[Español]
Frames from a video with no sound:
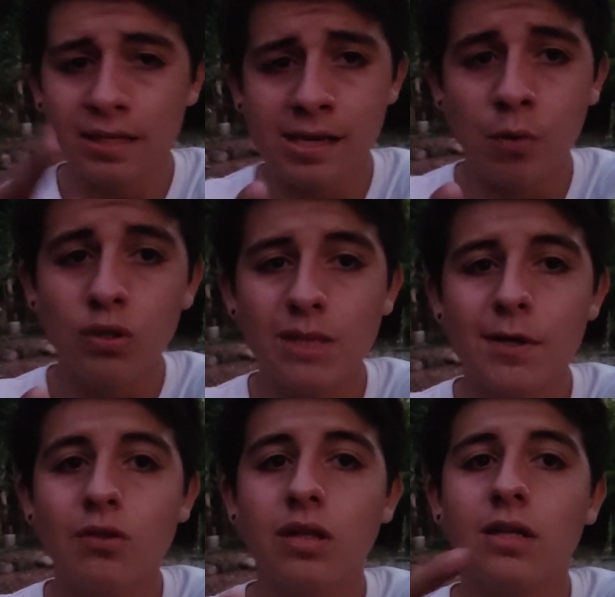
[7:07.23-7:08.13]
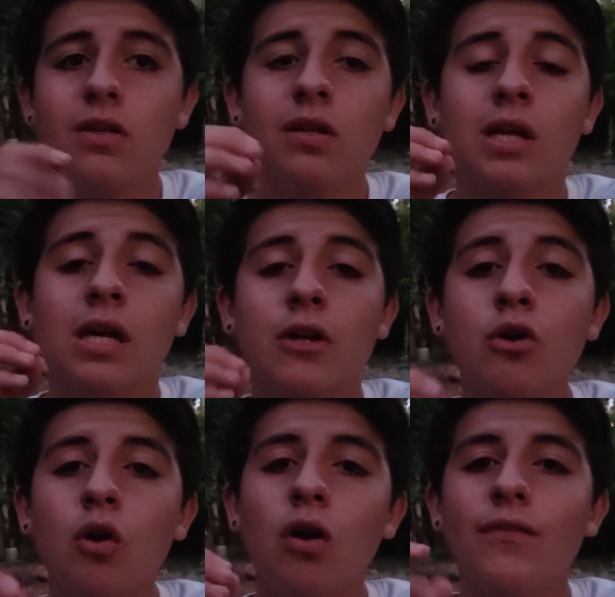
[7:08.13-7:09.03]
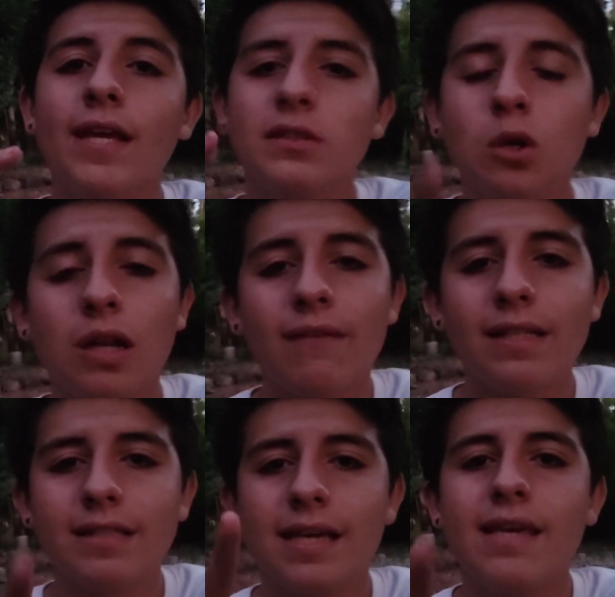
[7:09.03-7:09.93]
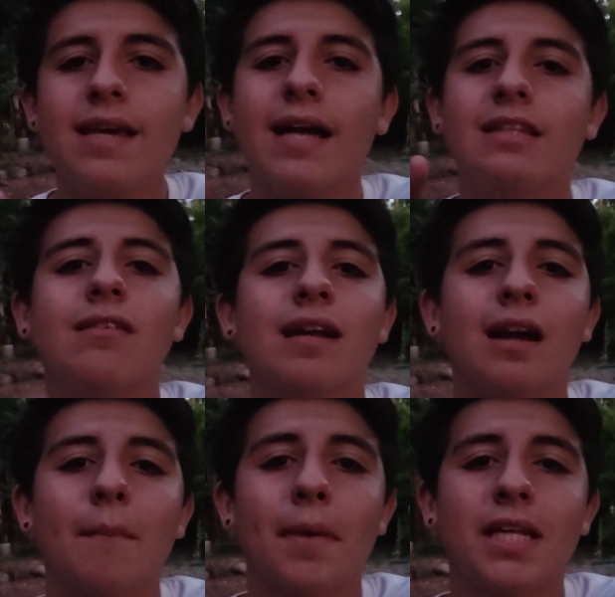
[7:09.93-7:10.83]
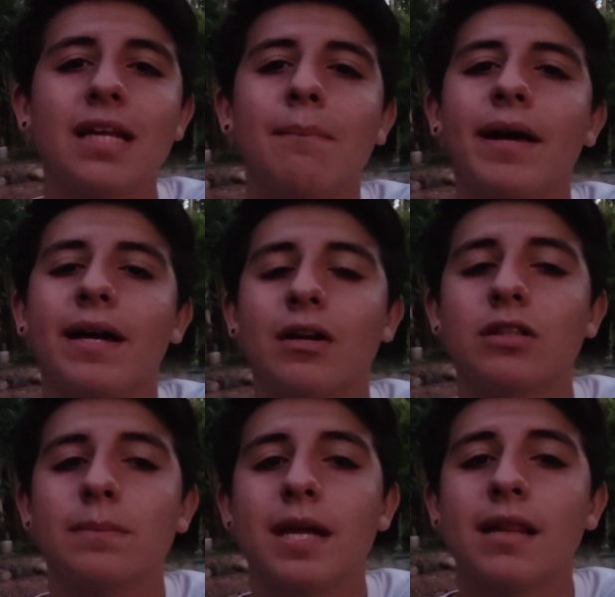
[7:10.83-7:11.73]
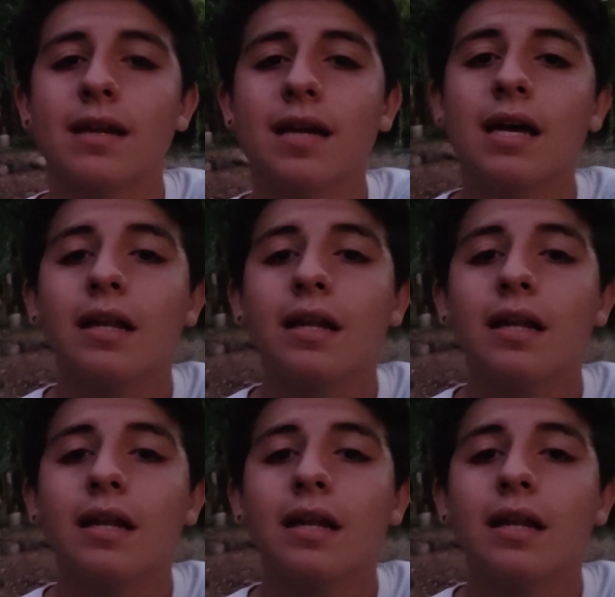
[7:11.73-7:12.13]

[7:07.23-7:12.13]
les gusta mi contenido, no olviden suscribirse y activar la campanita para que no se pierdan